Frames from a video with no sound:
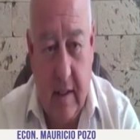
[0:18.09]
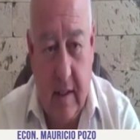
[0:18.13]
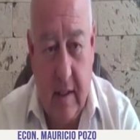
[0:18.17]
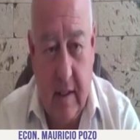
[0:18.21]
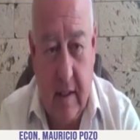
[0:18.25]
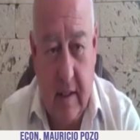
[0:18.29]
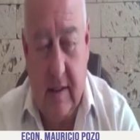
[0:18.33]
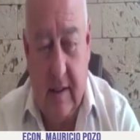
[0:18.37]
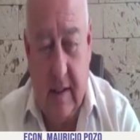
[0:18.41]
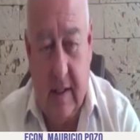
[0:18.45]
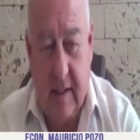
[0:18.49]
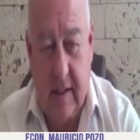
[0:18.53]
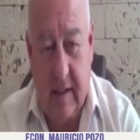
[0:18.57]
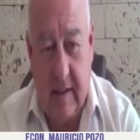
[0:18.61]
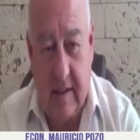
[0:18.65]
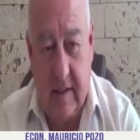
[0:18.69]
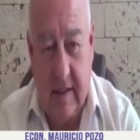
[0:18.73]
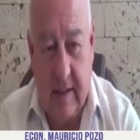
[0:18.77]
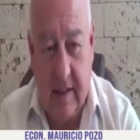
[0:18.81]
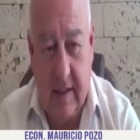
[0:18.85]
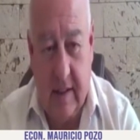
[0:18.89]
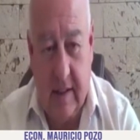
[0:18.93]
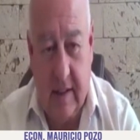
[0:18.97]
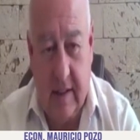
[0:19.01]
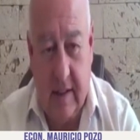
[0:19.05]
Así que
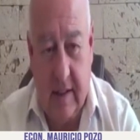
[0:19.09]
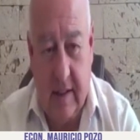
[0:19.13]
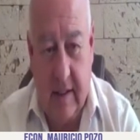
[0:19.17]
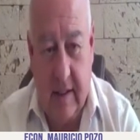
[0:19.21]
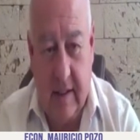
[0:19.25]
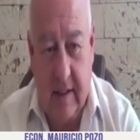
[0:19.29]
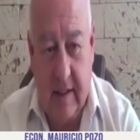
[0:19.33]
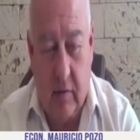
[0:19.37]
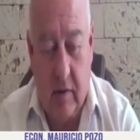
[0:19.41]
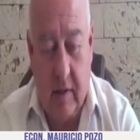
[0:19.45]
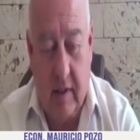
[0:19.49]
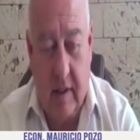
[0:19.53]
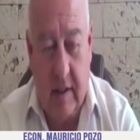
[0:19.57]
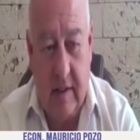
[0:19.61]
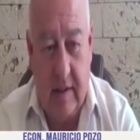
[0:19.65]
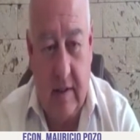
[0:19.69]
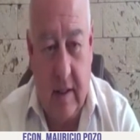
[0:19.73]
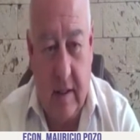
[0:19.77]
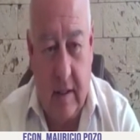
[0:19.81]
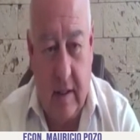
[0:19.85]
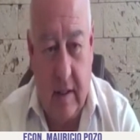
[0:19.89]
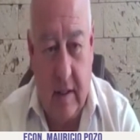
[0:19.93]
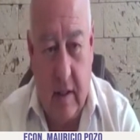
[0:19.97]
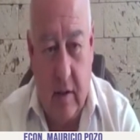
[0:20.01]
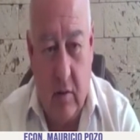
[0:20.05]
sigue siendo una
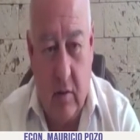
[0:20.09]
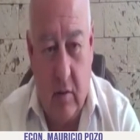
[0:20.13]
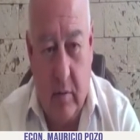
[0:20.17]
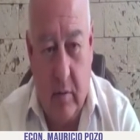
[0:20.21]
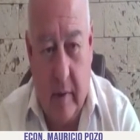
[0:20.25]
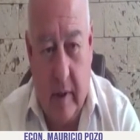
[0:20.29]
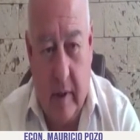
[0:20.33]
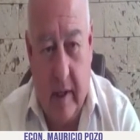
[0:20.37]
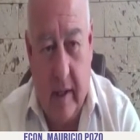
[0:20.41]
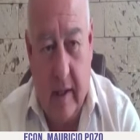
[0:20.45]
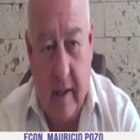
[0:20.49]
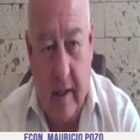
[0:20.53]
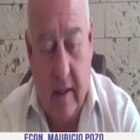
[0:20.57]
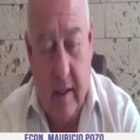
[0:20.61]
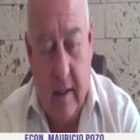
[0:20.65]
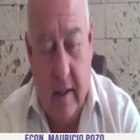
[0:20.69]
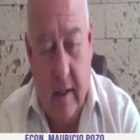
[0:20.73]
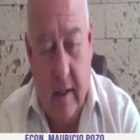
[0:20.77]
incertidumbre